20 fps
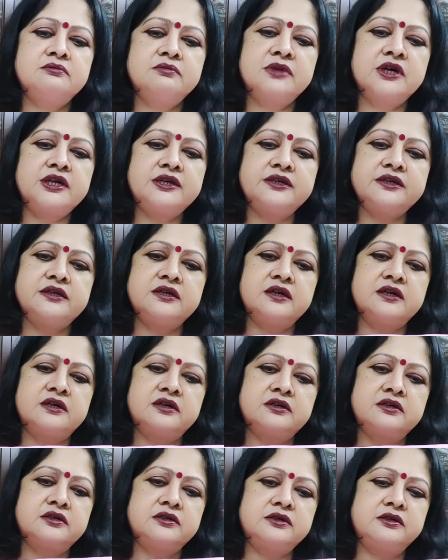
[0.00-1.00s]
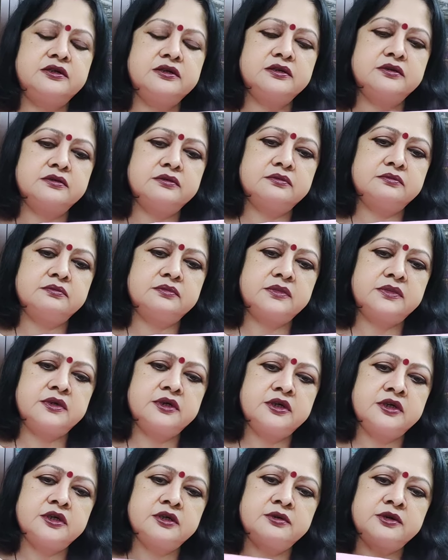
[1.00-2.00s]
মাল্টি কালার্ড
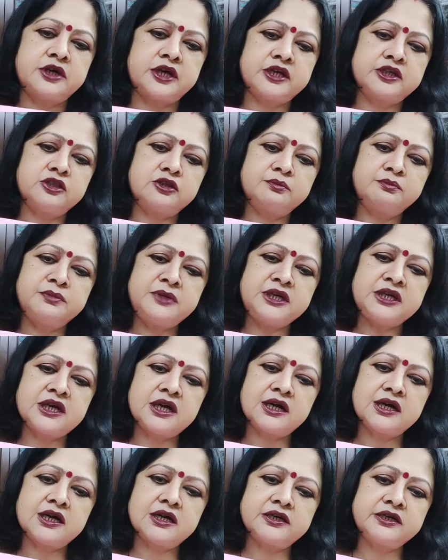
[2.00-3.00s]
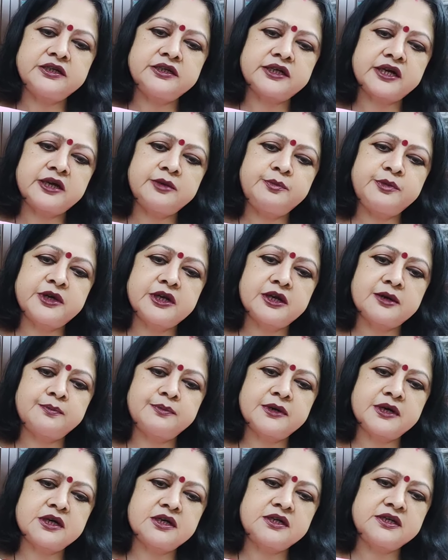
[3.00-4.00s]
একদম মিনাকারি টাইপের
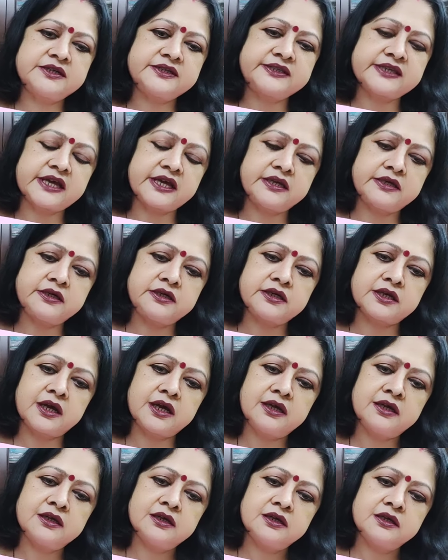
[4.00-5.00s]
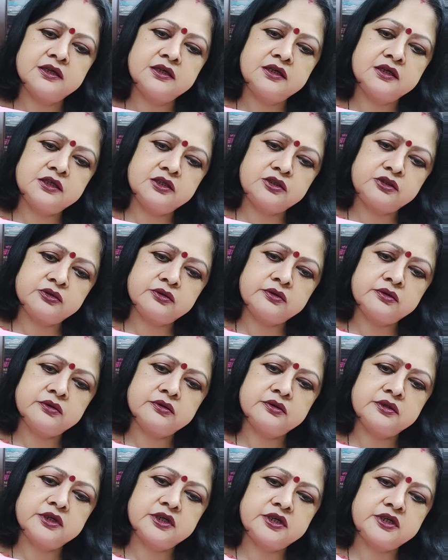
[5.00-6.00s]
আপনার ডিজাইনটা কিন্তু
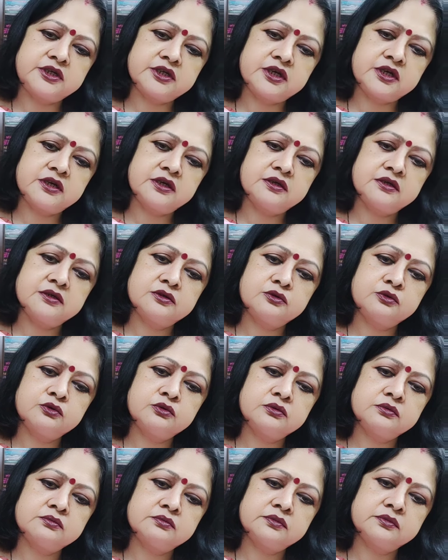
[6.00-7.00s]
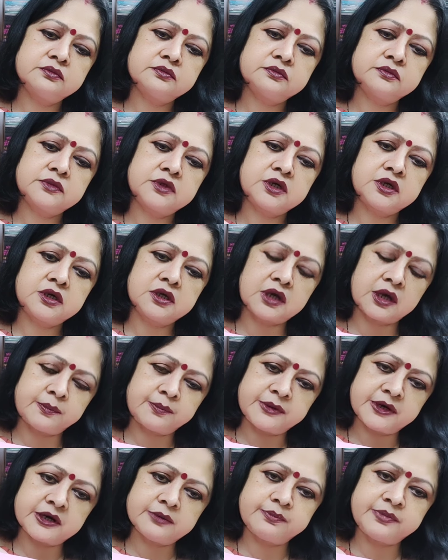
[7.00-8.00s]
এটা
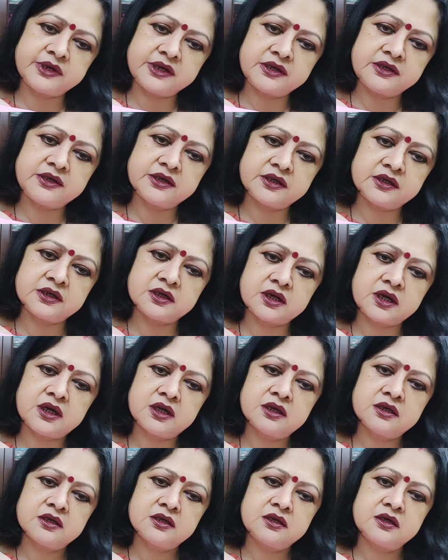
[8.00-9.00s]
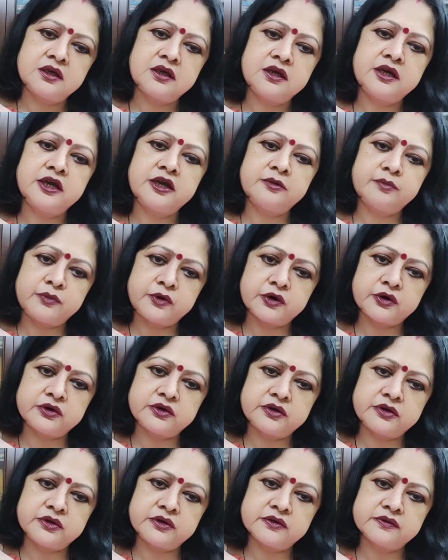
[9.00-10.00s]
আপনার প্রিন্টিং না
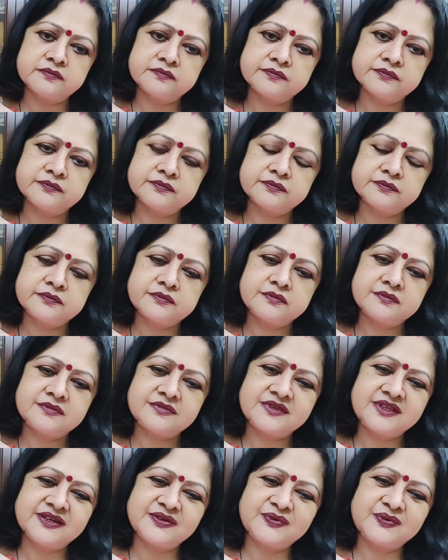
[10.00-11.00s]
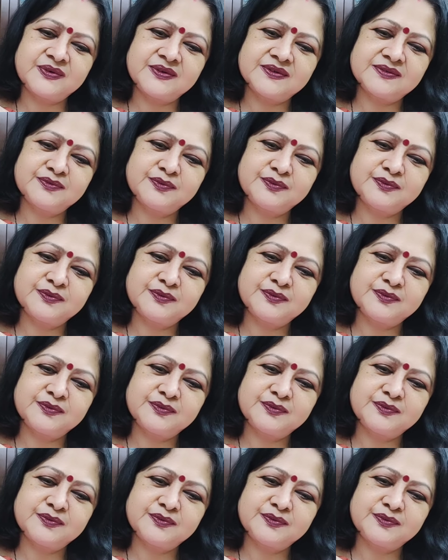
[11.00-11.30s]
এমব্রয়ডারি দেখুন